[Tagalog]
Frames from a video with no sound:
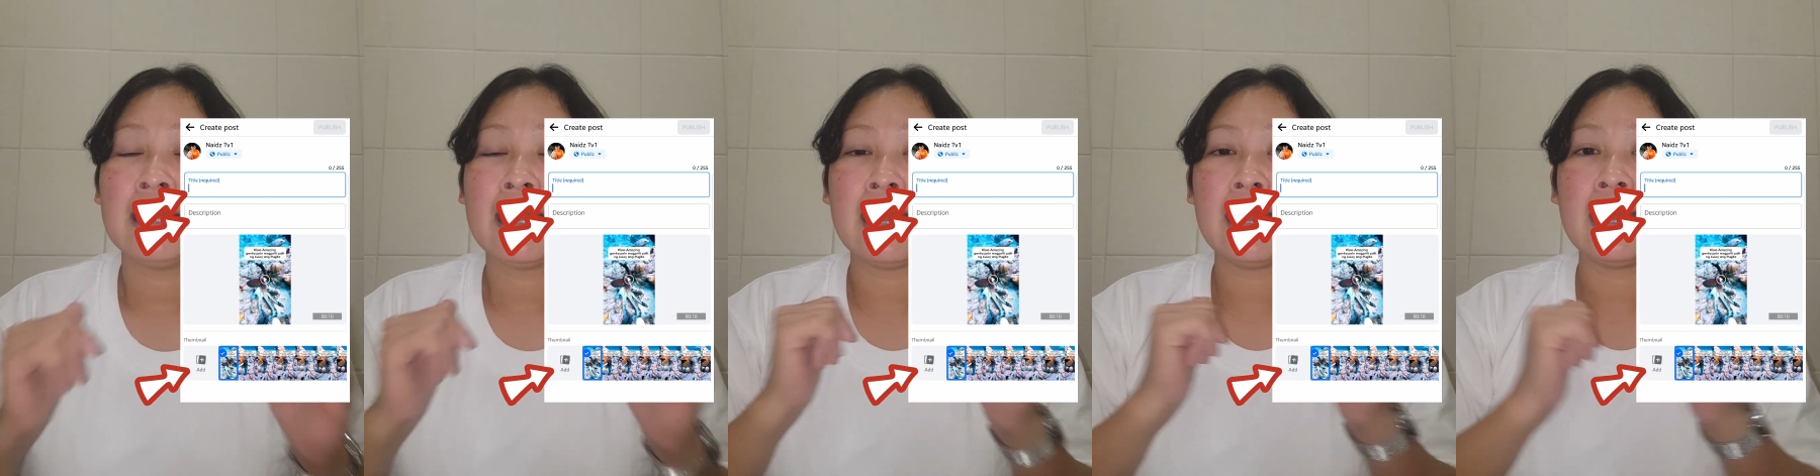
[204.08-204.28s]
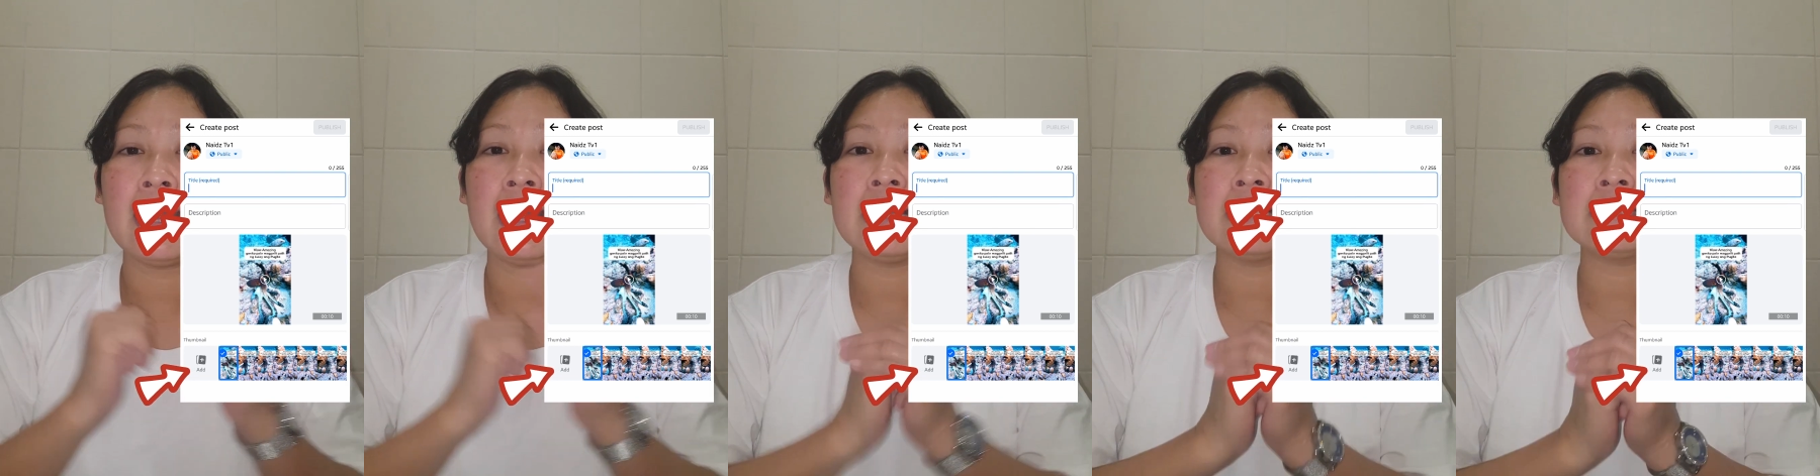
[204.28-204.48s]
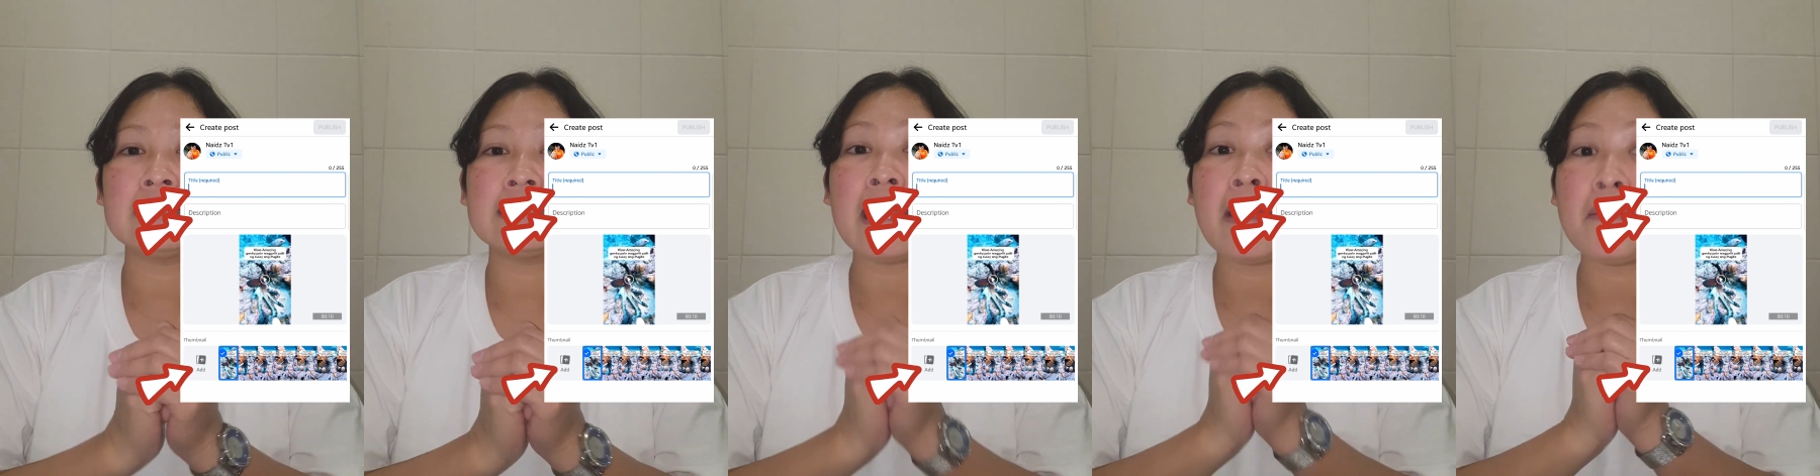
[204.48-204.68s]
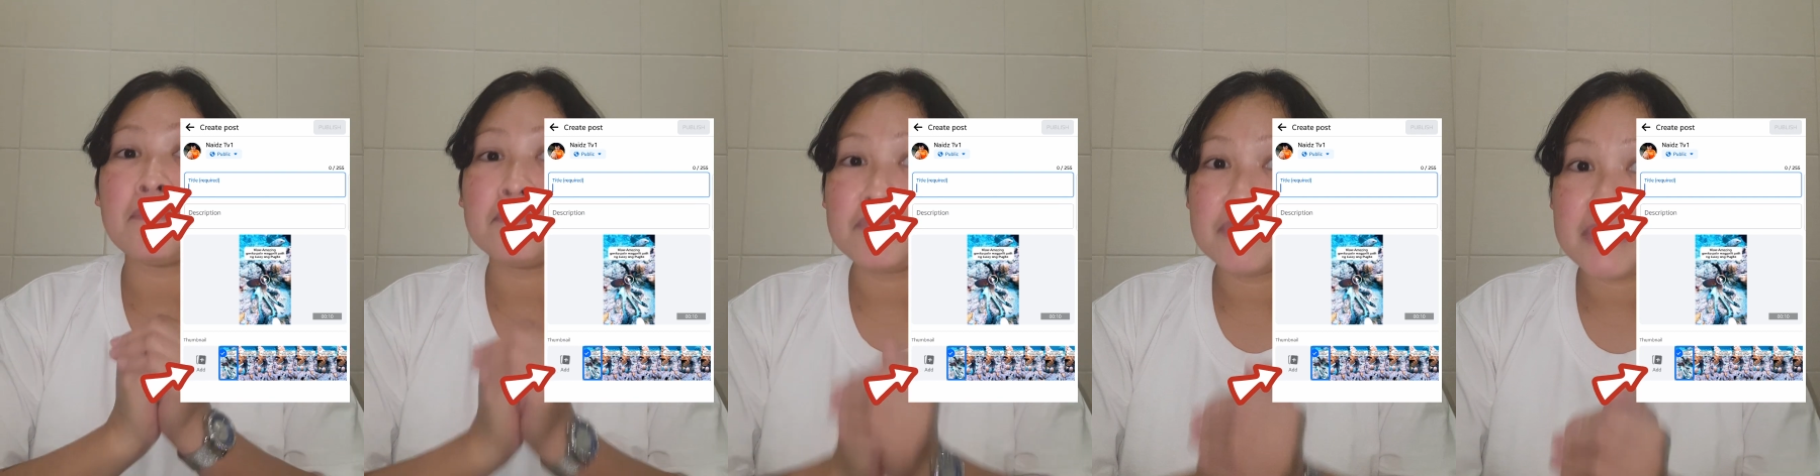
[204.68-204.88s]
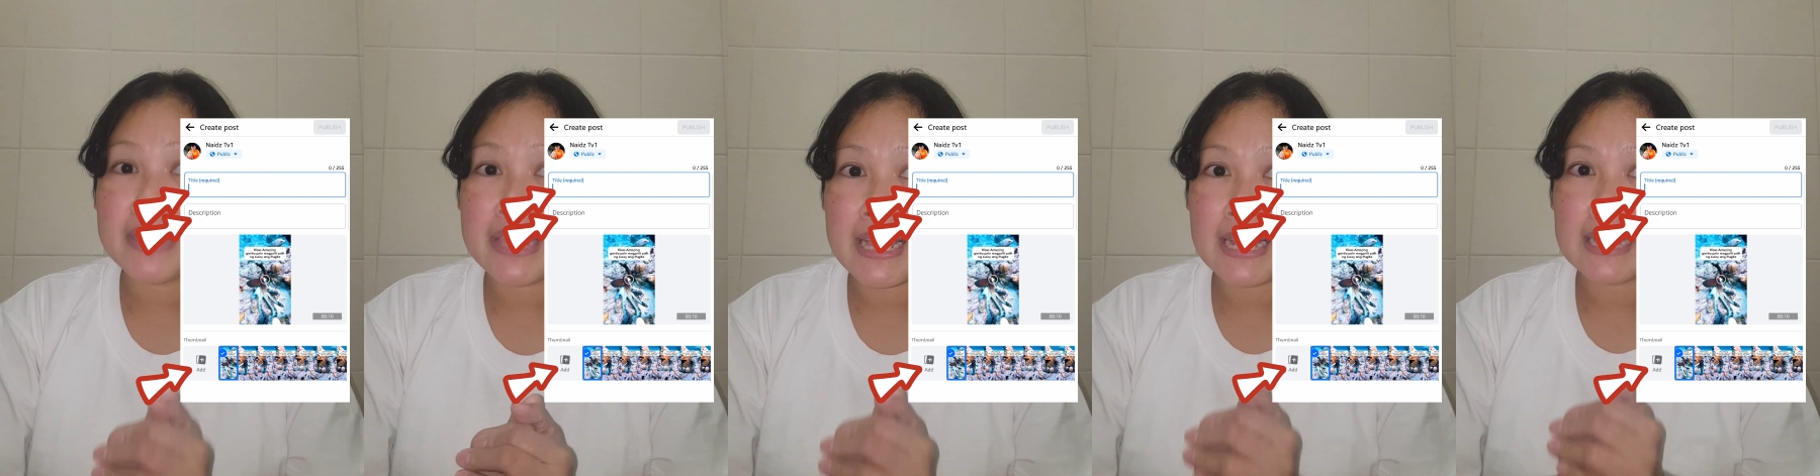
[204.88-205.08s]
uh,
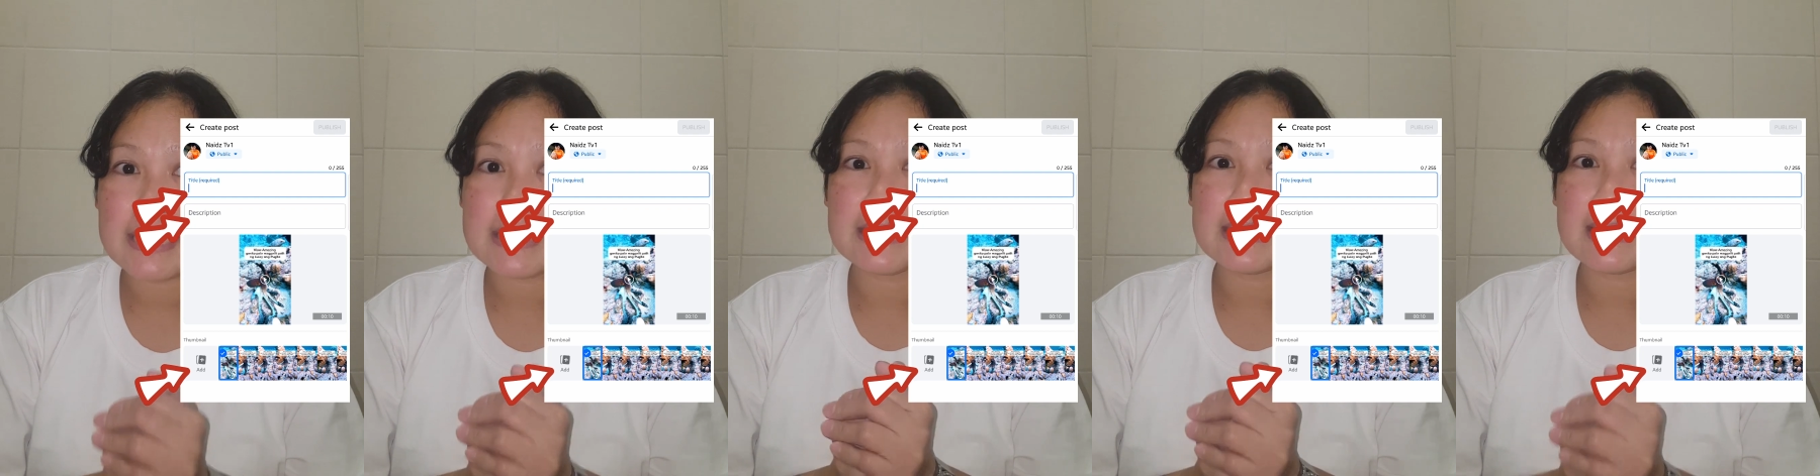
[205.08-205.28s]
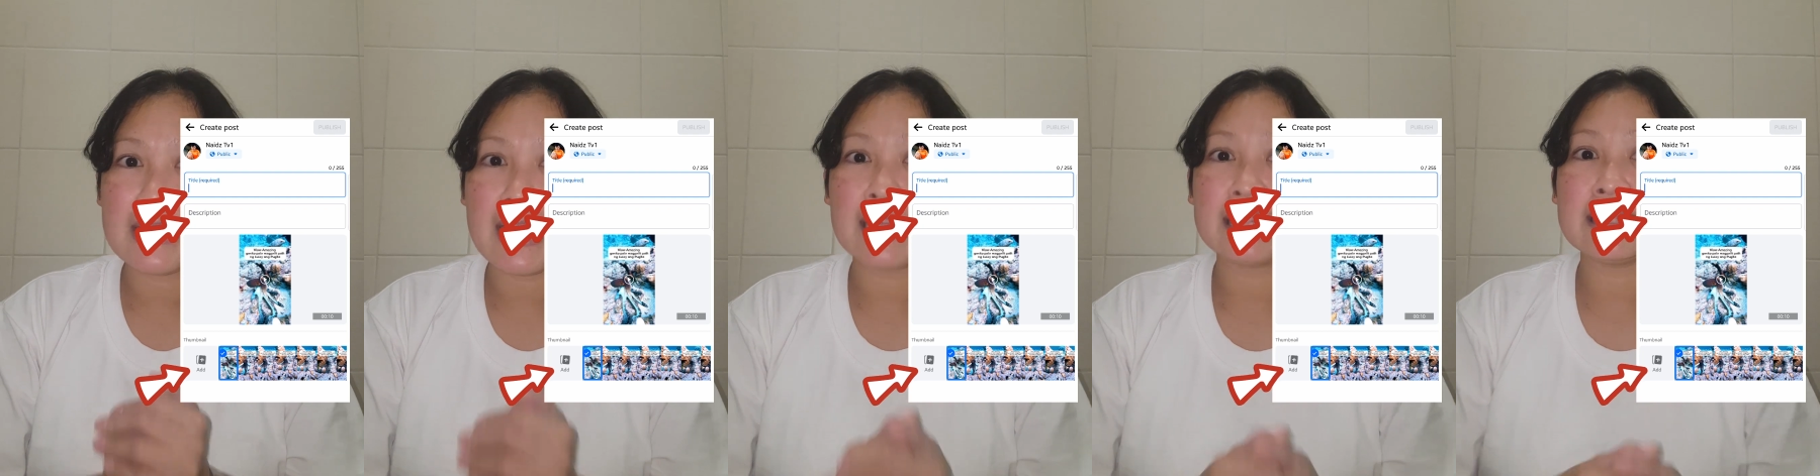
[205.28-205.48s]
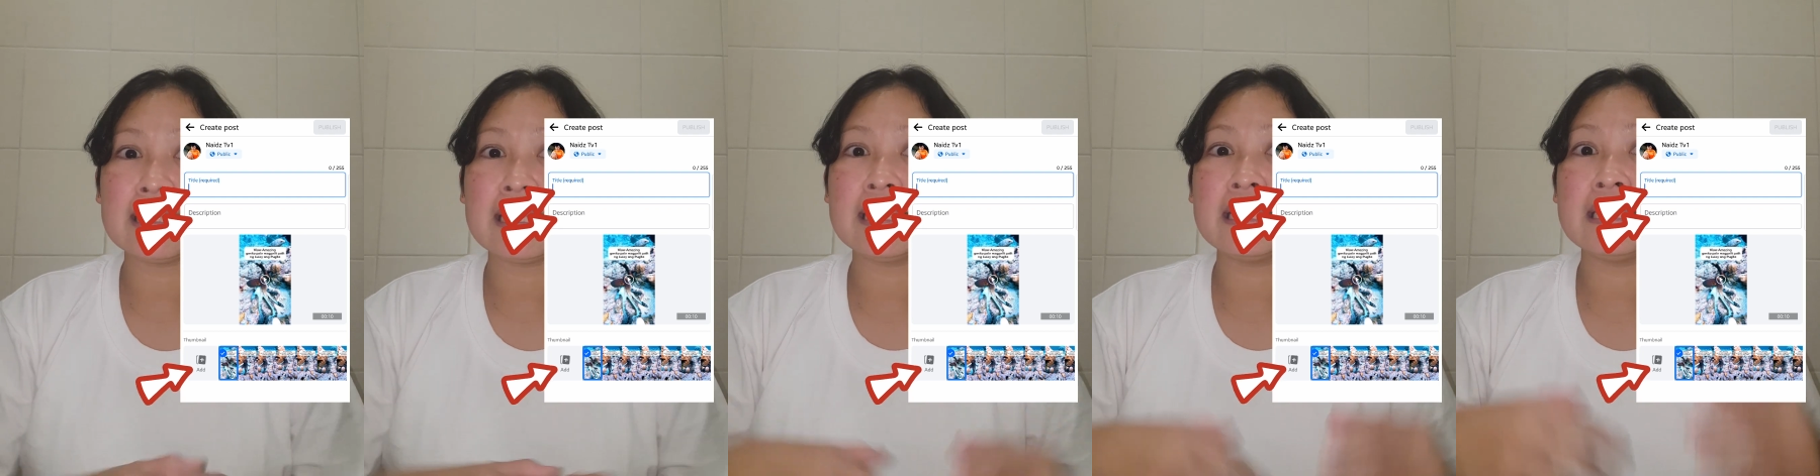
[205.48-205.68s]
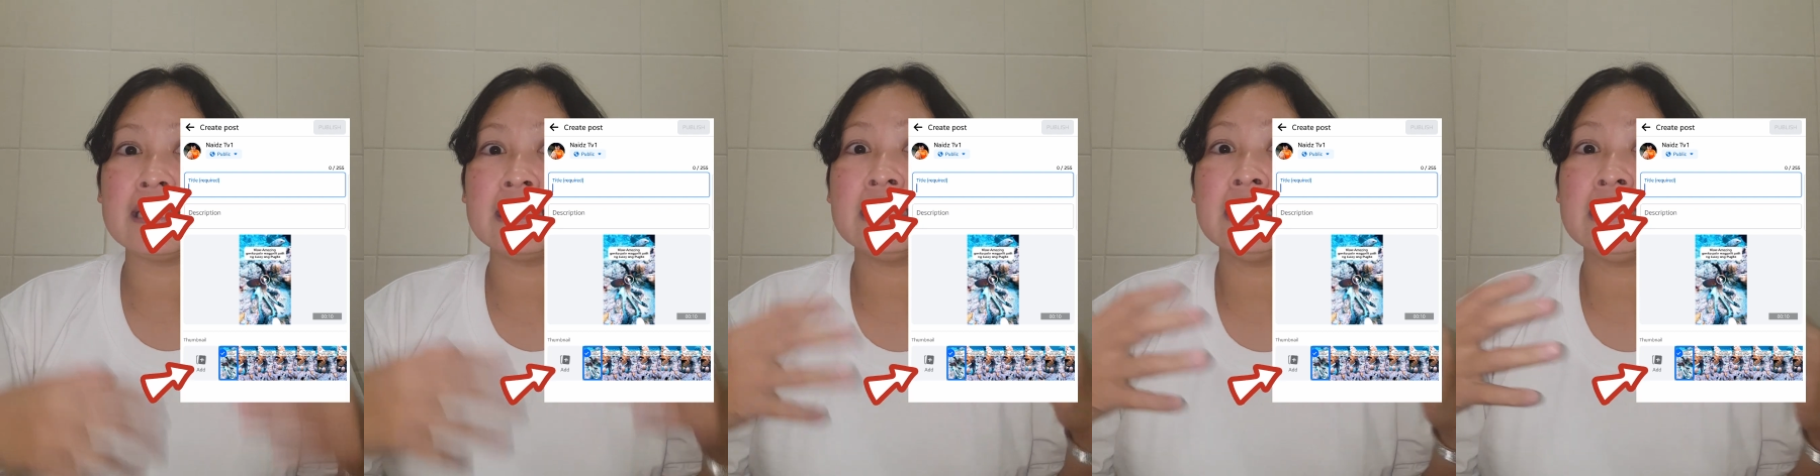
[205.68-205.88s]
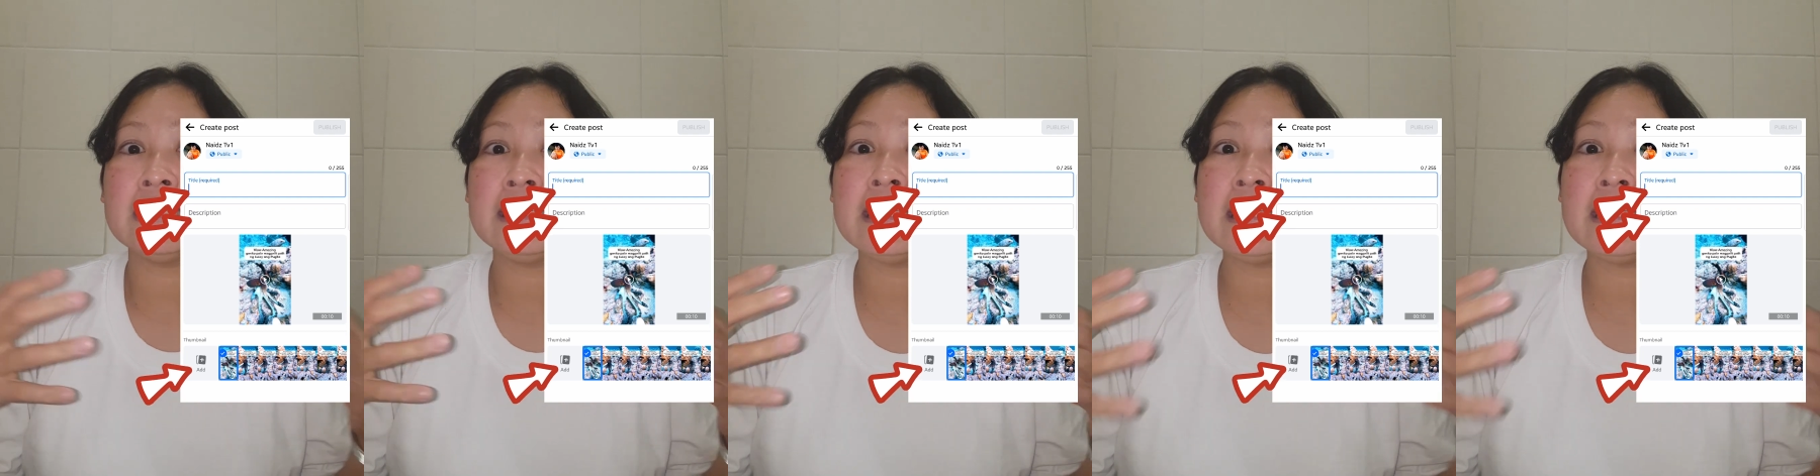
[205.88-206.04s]
thumbnails na ating